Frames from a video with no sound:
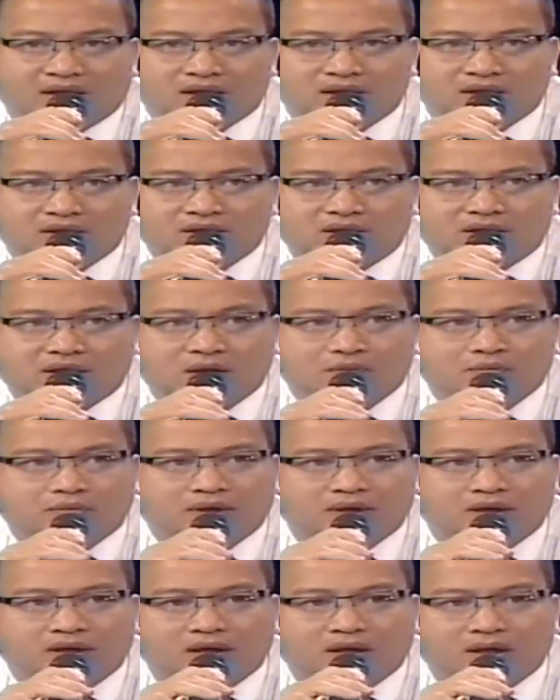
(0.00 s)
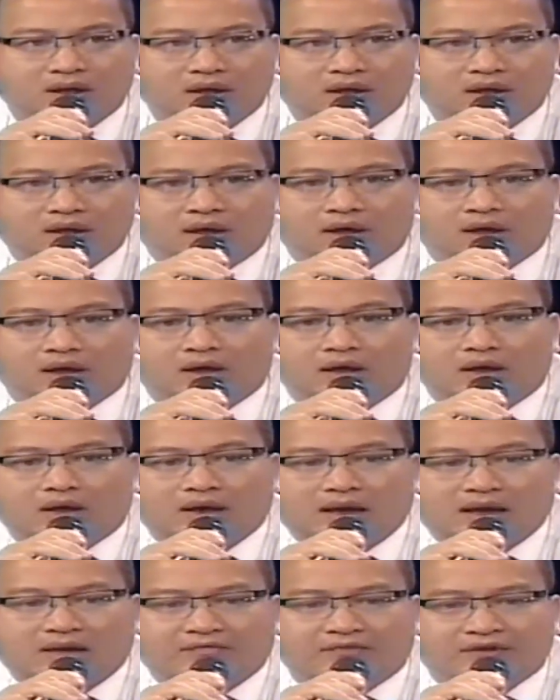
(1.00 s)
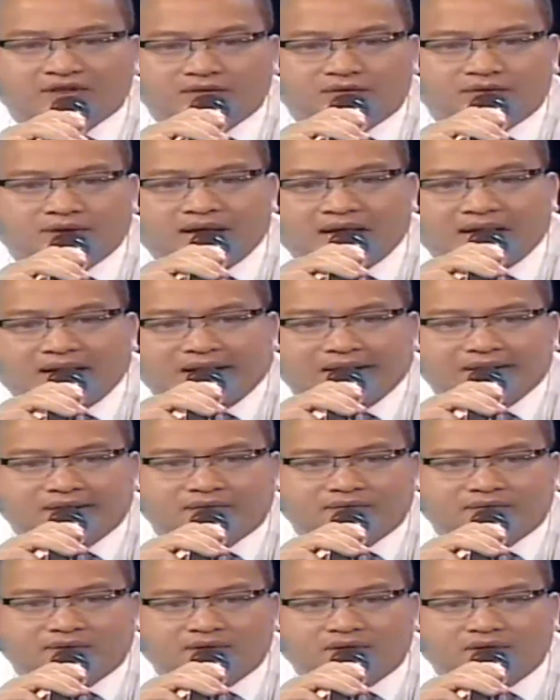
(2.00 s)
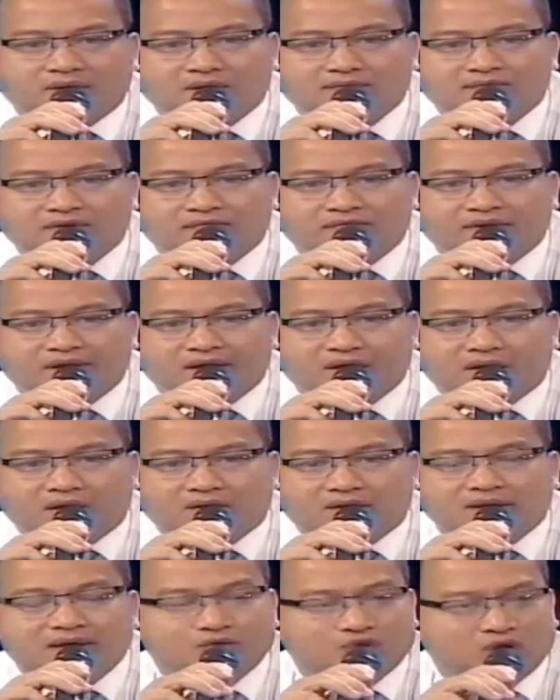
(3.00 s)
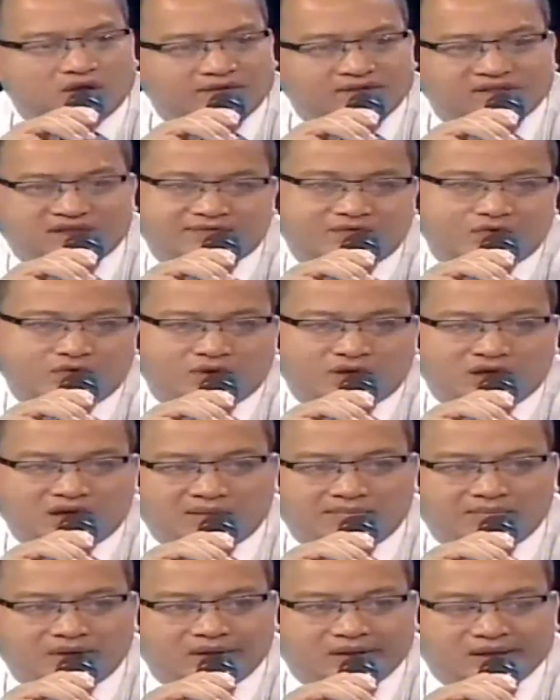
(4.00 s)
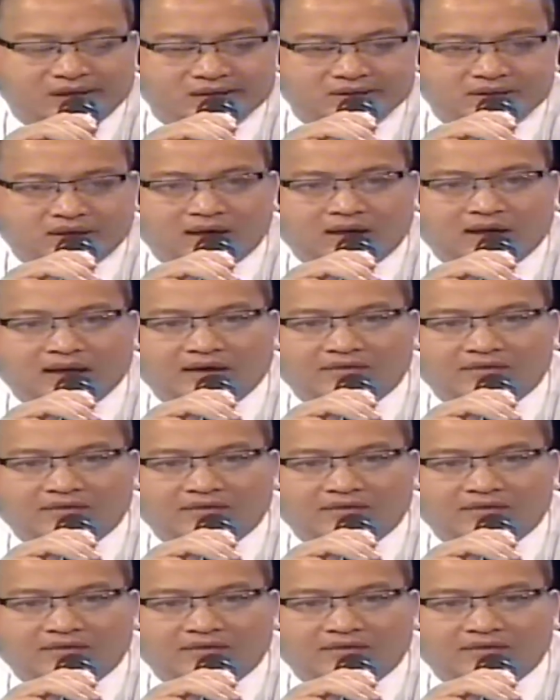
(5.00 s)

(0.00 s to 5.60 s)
từ những cái công ty làm vào trong đa ngành, trong lĩnh vực về kinh doanh và dịch vụ như là BITIS, hay